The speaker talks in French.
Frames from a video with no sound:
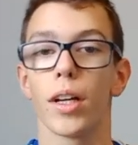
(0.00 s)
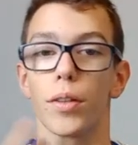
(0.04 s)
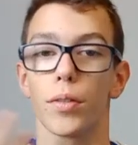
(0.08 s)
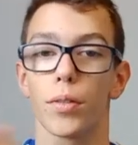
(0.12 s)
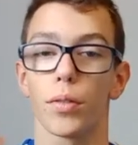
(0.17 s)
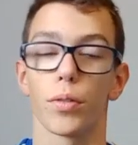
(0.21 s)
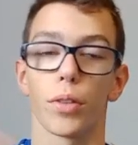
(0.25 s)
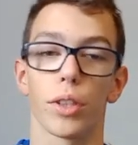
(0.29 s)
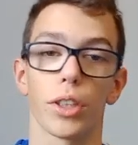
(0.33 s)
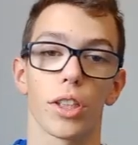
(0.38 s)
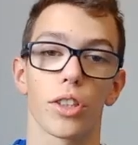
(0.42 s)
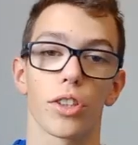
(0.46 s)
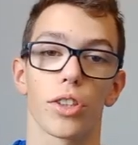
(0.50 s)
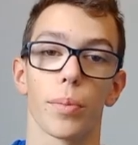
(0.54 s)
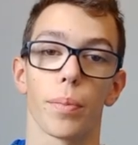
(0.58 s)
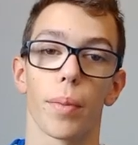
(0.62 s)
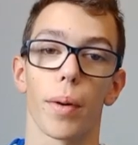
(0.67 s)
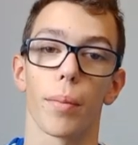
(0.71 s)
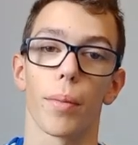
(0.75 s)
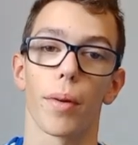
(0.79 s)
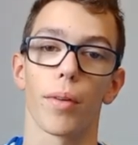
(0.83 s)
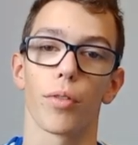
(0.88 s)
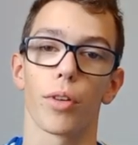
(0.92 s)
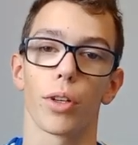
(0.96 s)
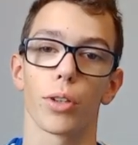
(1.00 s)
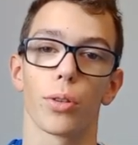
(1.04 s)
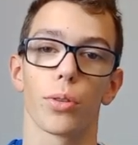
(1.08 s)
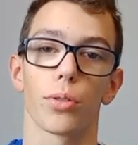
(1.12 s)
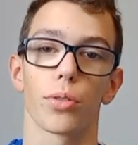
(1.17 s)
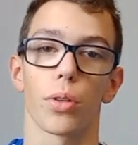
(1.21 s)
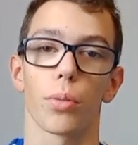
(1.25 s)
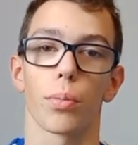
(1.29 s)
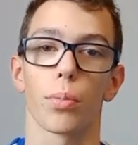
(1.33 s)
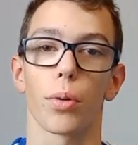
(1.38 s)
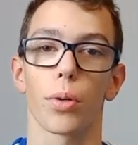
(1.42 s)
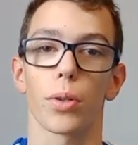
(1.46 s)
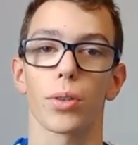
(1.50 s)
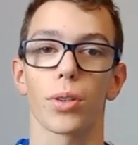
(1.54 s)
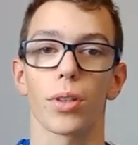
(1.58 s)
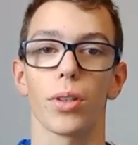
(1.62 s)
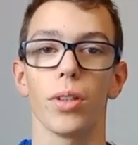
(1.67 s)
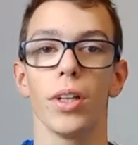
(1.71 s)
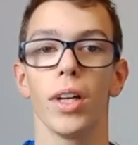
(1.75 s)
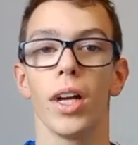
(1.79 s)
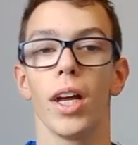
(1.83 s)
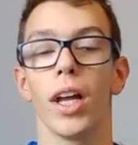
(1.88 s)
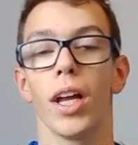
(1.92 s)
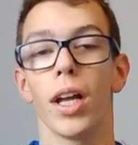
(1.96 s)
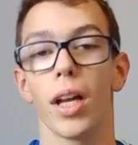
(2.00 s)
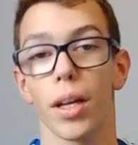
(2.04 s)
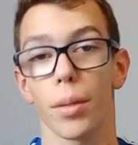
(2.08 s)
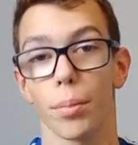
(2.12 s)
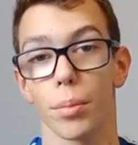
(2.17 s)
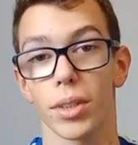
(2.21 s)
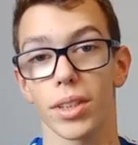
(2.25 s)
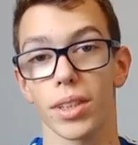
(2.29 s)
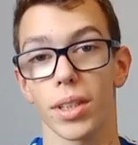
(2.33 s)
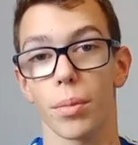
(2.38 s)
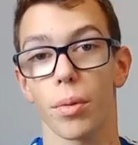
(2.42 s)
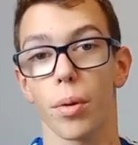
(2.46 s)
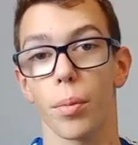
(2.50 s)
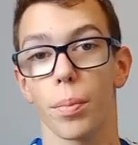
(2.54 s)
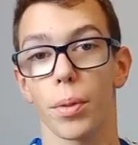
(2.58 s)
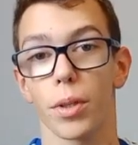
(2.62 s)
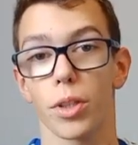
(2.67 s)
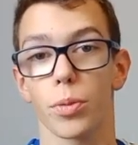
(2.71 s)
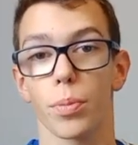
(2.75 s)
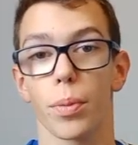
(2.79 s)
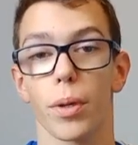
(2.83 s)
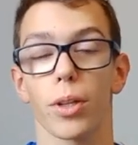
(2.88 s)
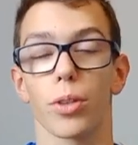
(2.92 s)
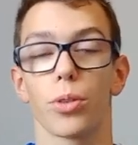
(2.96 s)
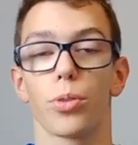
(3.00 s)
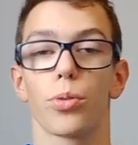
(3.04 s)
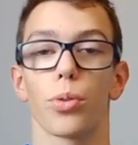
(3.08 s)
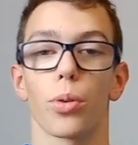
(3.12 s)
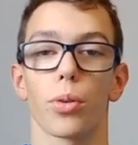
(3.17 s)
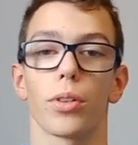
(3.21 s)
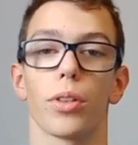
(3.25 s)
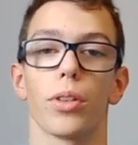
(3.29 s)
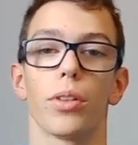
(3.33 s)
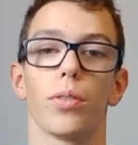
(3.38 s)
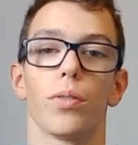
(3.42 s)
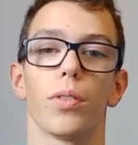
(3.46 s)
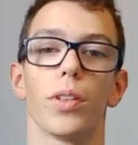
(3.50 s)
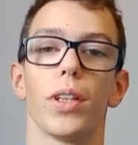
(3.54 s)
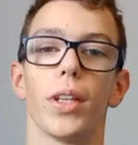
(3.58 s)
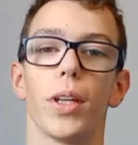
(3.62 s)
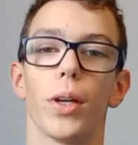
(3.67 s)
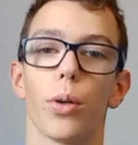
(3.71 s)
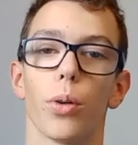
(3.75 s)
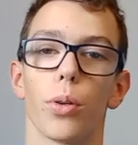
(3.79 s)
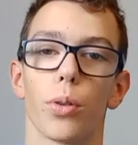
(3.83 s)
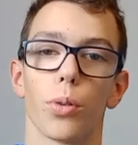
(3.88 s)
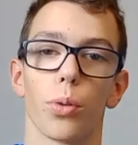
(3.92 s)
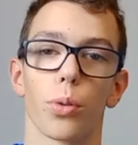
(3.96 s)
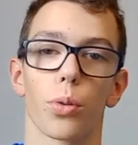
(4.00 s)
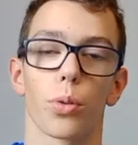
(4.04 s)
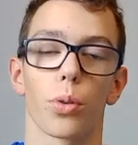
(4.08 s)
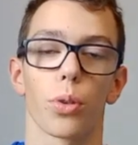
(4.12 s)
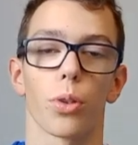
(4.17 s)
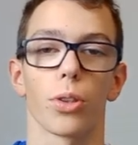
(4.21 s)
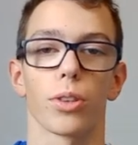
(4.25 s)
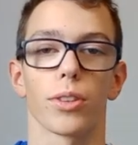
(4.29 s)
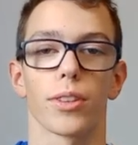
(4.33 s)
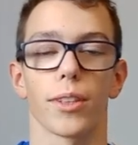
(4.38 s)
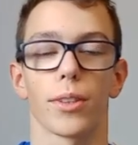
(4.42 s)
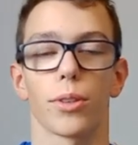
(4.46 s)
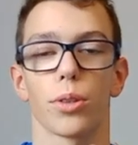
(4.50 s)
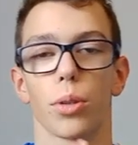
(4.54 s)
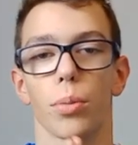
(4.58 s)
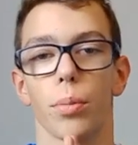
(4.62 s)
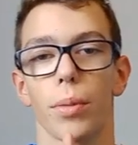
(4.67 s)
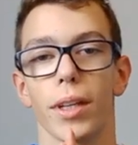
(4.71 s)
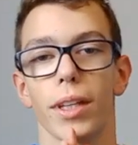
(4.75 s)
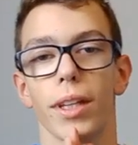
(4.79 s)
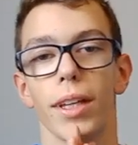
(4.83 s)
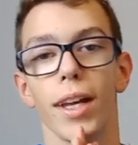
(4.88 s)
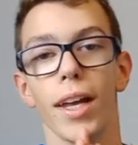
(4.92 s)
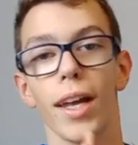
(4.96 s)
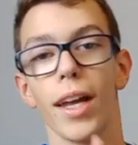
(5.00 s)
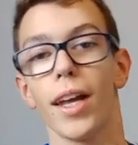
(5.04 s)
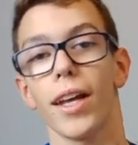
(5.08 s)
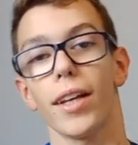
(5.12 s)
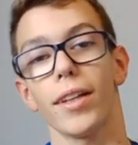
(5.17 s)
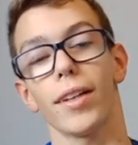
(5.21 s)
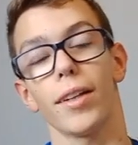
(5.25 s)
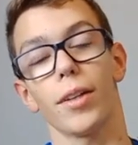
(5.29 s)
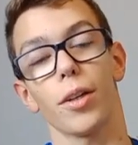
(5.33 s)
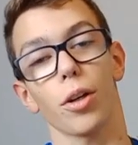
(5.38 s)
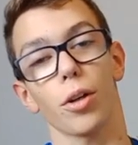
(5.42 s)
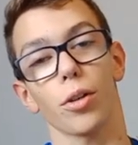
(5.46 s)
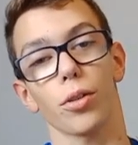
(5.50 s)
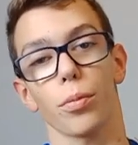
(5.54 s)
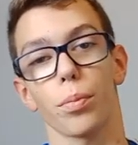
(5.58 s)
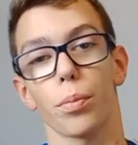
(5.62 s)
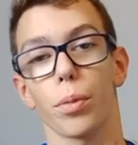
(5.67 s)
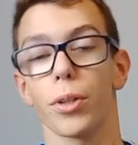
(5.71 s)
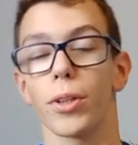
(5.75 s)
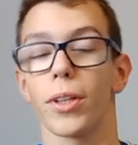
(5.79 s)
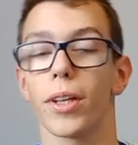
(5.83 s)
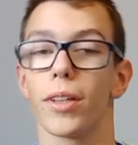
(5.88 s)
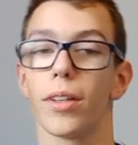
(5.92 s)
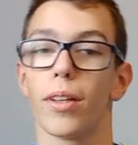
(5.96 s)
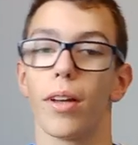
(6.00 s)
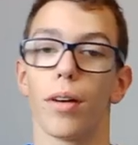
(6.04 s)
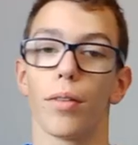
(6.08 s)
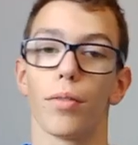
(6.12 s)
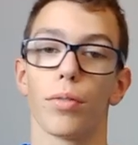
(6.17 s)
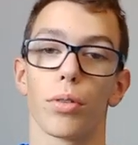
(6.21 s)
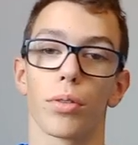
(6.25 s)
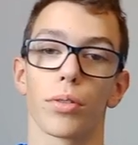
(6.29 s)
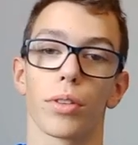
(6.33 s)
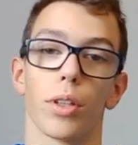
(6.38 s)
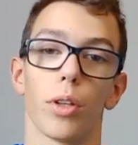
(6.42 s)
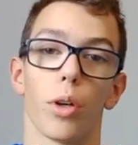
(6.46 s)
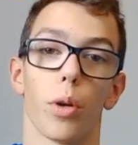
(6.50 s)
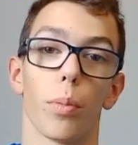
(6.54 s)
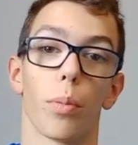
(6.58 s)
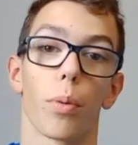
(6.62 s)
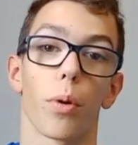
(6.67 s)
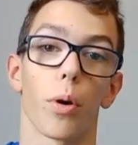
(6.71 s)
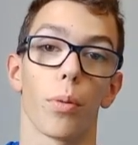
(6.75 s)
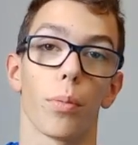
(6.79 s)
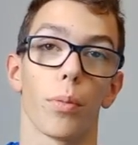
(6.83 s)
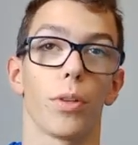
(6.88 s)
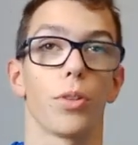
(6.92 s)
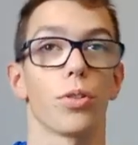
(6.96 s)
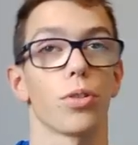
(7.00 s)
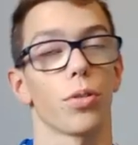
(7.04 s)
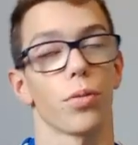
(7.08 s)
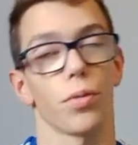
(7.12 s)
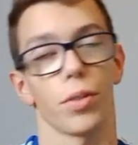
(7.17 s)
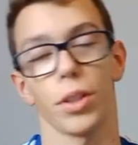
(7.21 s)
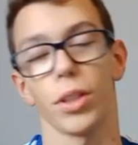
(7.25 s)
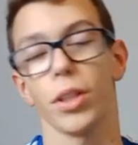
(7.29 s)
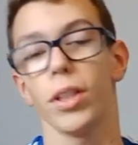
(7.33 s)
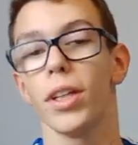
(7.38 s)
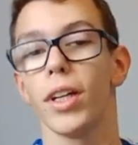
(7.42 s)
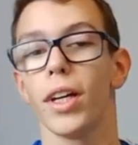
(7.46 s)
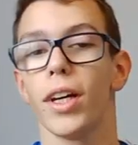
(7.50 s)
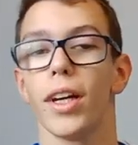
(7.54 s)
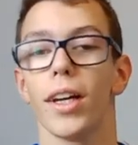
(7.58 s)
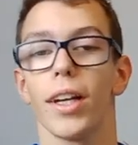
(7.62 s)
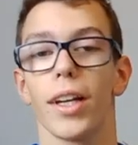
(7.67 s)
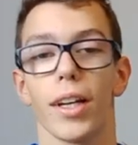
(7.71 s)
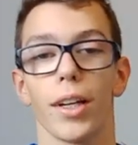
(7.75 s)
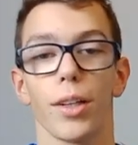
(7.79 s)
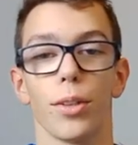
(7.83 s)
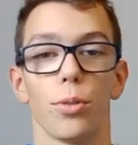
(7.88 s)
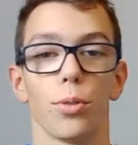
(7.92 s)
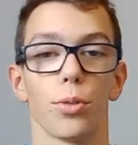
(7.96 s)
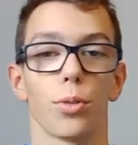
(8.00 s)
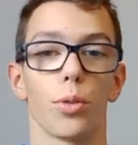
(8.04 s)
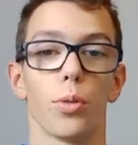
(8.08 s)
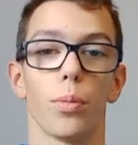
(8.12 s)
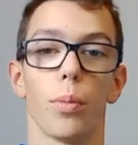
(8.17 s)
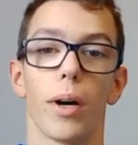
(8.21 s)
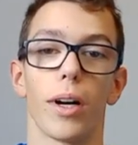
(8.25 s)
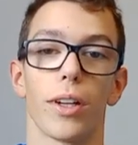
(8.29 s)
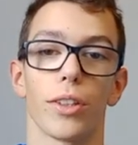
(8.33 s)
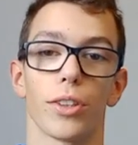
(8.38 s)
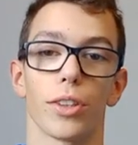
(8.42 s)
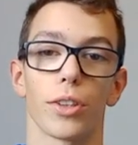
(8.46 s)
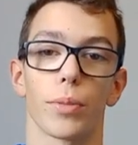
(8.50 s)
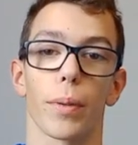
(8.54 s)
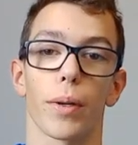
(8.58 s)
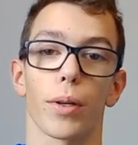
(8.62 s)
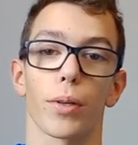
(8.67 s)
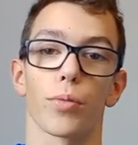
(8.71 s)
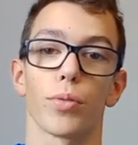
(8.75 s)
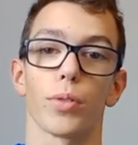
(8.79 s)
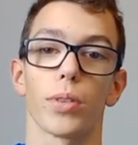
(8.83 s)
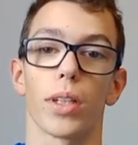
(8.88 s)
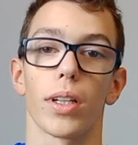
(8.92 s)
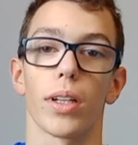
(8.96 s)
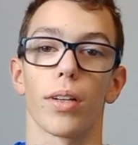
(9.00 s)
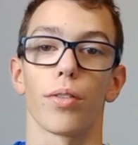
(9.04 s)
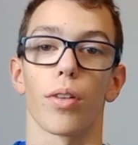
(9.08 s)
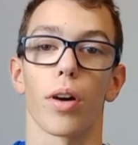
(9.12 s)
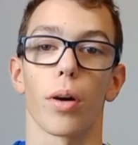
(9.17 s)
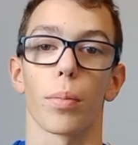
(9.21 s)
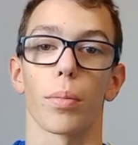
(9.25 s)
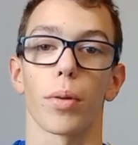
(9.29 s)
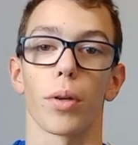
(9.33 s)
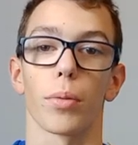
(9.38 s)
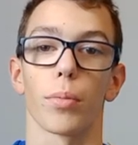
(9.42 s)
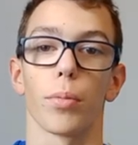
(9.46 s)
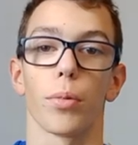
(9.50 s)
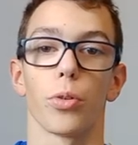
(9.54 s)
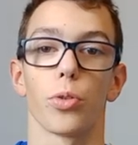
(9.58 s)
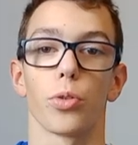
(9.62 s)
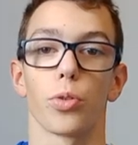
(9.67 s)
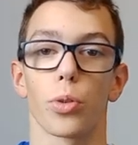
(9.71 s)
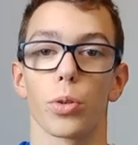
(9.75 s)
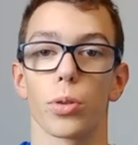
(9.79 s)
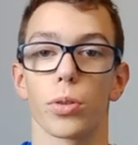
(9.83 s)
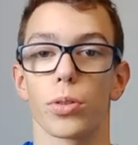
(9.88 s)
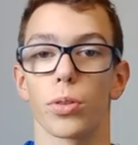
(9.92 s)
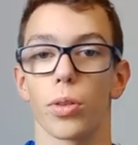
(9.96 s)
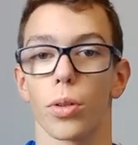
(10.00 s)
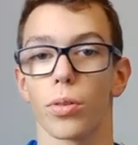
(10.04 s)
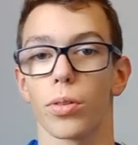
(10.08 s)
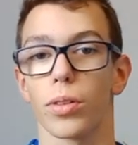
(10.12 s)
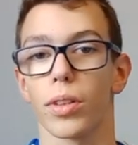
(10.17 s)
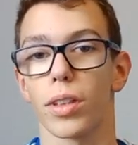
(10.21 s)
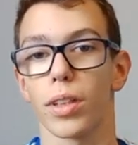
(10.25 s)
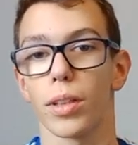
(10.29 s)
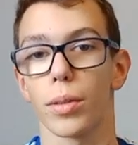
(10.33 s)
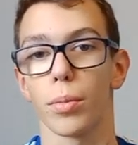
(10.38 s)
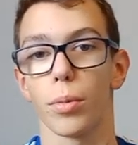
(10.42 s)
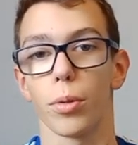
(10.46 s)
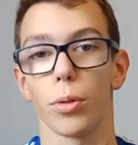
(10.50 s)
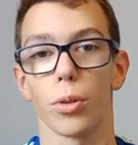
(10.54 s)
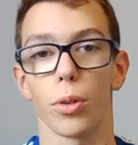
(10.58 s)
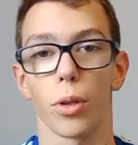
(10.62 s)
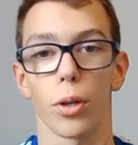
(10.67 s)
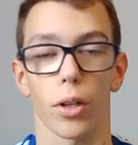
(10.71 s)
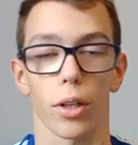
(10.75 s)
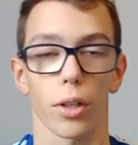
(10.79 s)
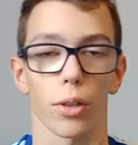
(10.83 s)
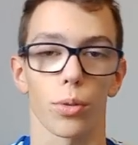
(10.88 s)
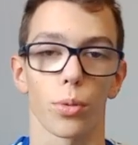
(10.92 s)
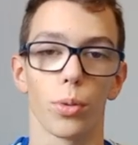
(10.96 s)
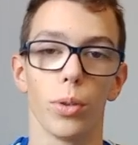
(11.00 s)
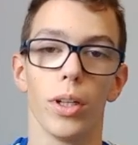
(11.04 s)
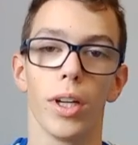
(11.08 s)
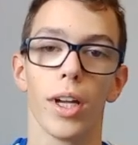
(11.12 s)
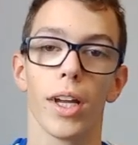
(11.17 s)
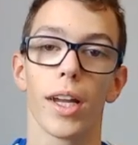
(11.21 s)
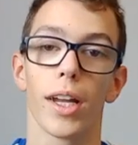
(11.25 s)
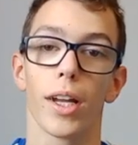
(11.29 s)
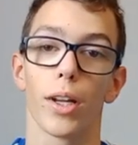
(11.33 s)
Vous voyez, j'ai pas ma voix à 100% mais ça m'empêche pas de tourner une vidéo donc euh, cette semaine. D'ailleurs, bonne année à vous, on est le 1er janvier, et du coup, bah, j'espère que vous allez voir plein de bonnes choses, santé, bonheur et tout.